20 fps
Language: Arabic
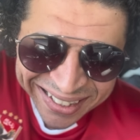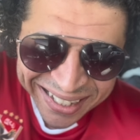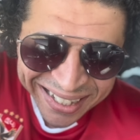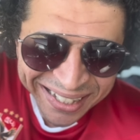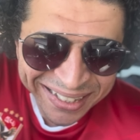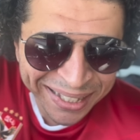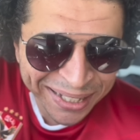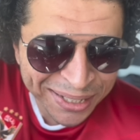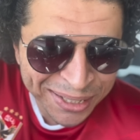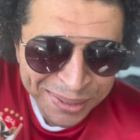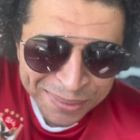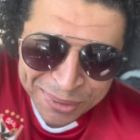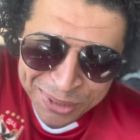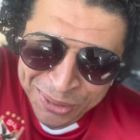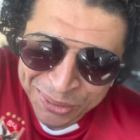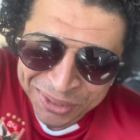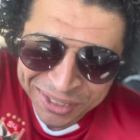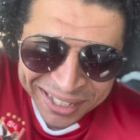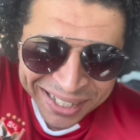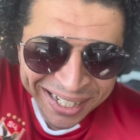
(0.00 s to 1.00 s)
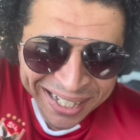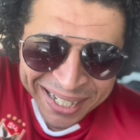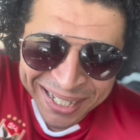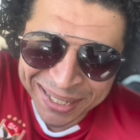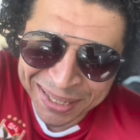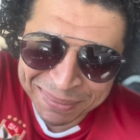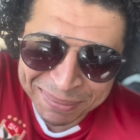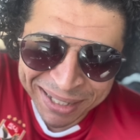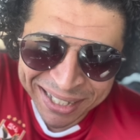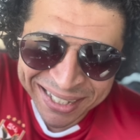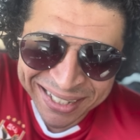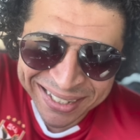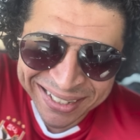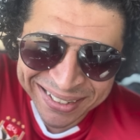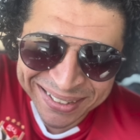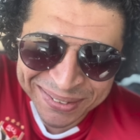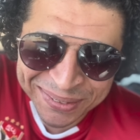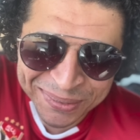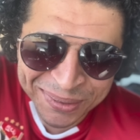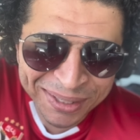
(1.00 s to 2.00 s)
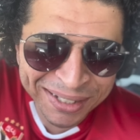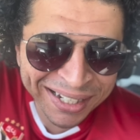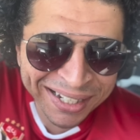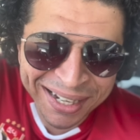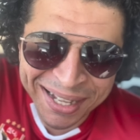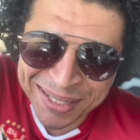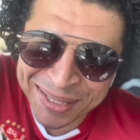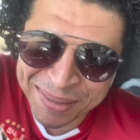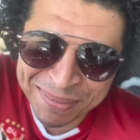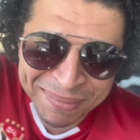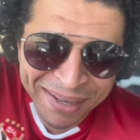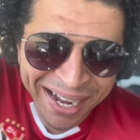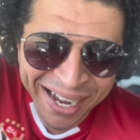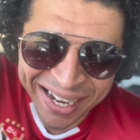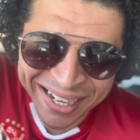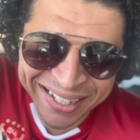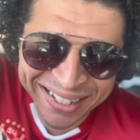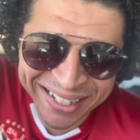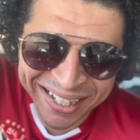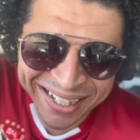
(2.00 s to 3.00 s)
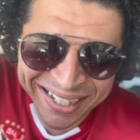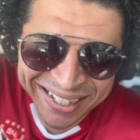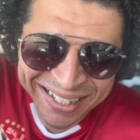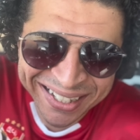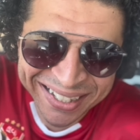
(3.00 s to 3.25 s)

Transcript: ادرش مش قلت لك هجيبك والله العظيم ما احلك